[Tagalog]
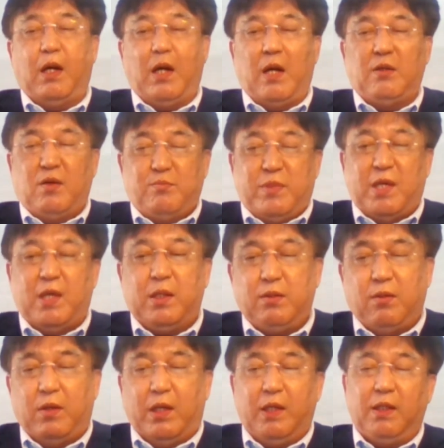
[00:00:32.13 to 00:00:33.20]
Sa halip,
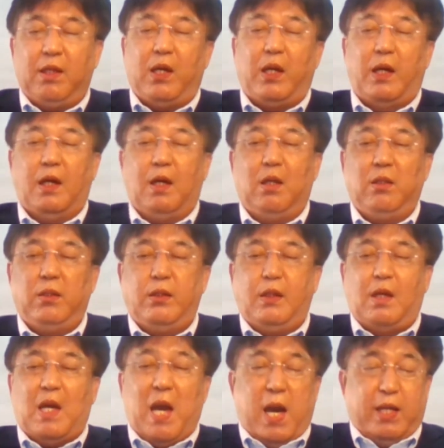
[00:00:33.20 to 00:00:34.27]
nagkakaroon pa raw
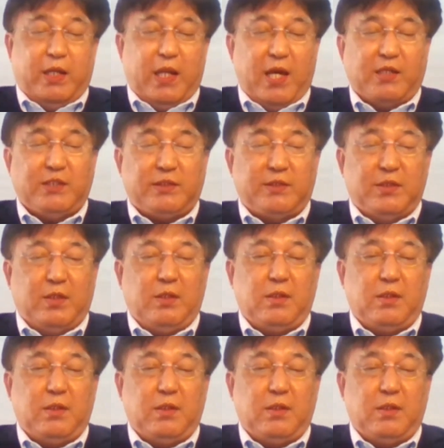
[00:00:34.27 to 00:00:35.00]
sila ng pwesto sa